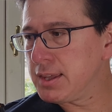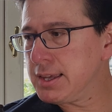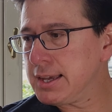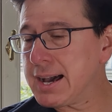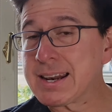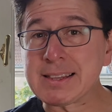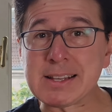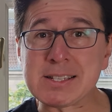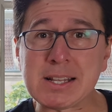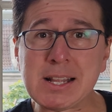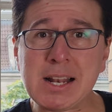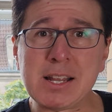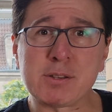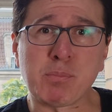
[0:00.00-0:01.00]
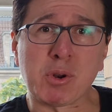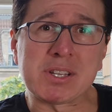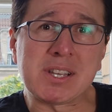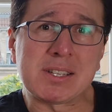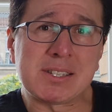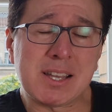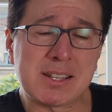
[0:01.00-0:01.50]
artesanales porque
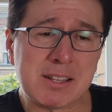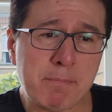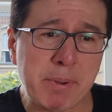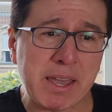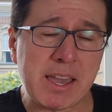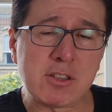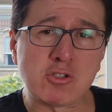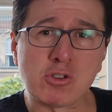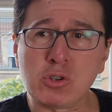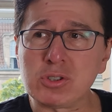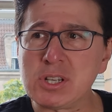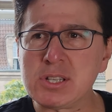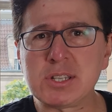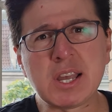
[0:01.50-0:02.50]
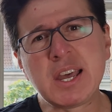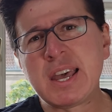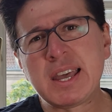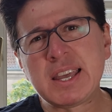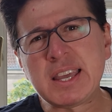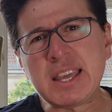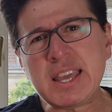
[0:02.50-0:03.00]
se hacían en pequeños lotes
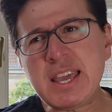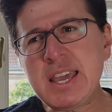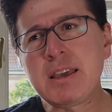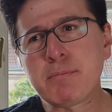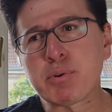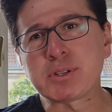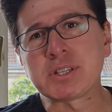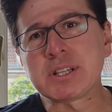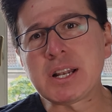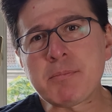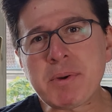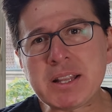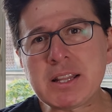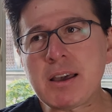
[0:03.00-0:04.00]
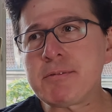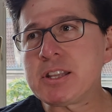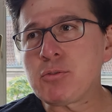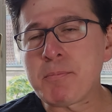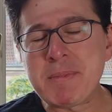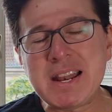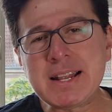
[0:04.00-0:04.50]
y pues en Alemania
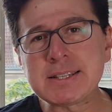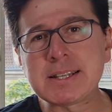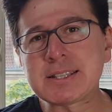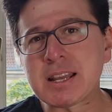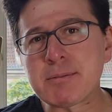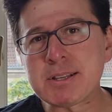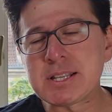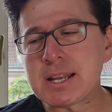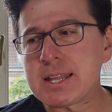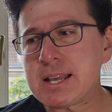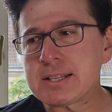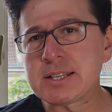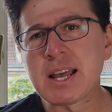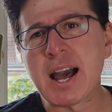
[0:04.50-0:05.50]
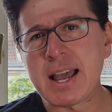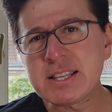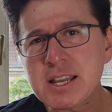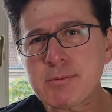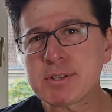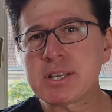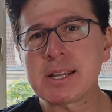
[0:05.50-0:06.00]
habiendo miles de cervecerías, hay
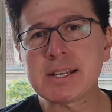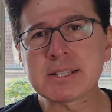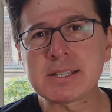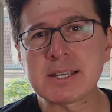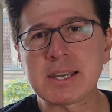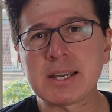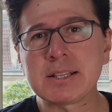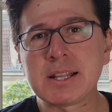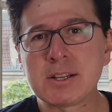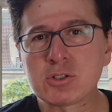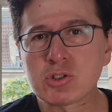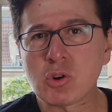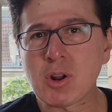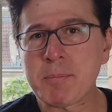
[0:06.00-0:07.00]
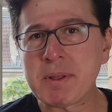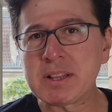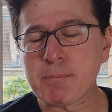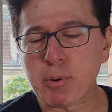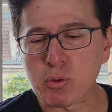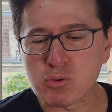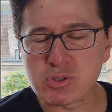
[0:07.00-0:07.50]
cervecerías que siguen solamente
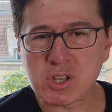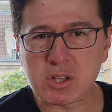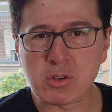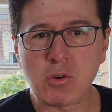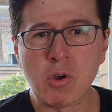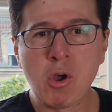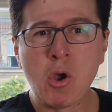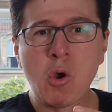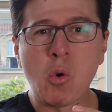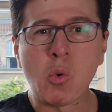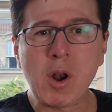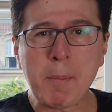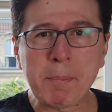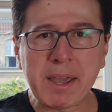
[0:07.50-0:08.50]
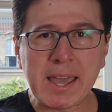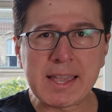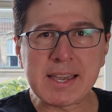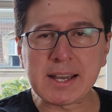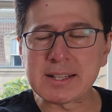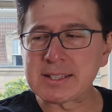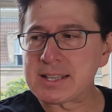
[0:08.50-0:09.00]
produciendo una
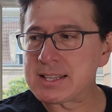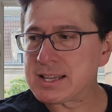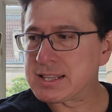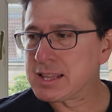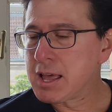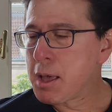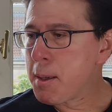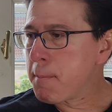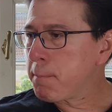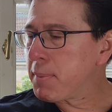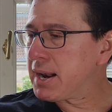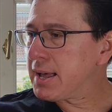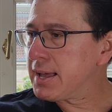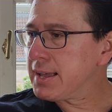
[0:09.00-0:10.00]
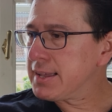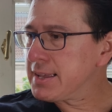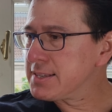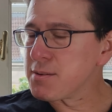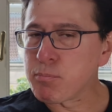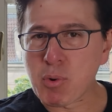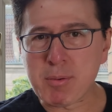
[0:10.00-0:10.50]
pequeña cantidad para
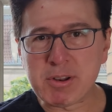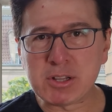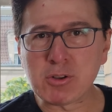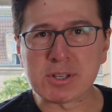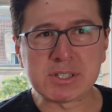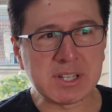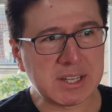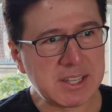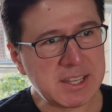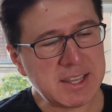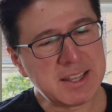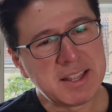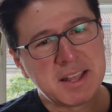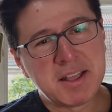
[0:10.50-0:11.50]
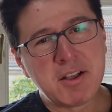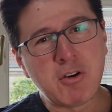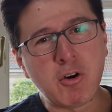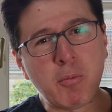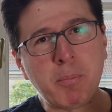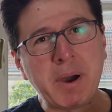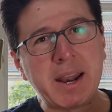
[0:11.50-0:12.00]
ese pueblito que está aquí
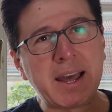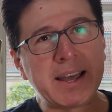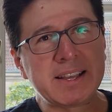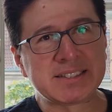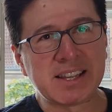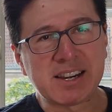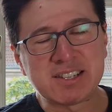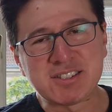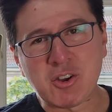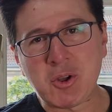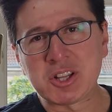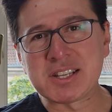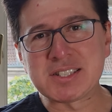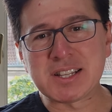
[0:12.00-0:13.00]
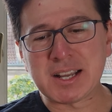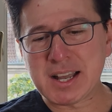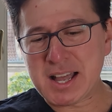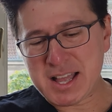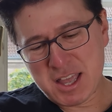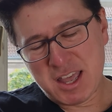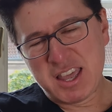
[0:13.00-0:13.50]
o para este restaurante que está
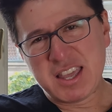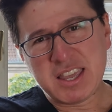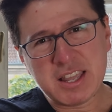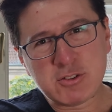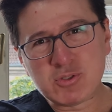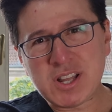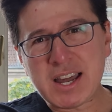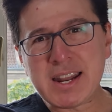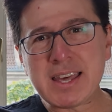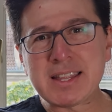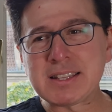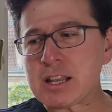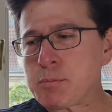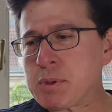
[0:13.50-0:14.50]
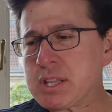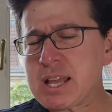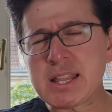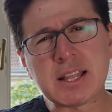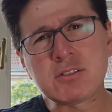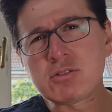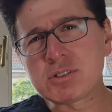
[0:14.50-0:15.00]
acá y en un área
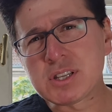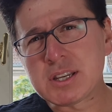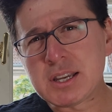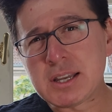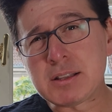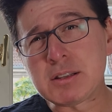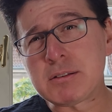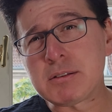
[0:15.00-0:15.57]
determinada, no se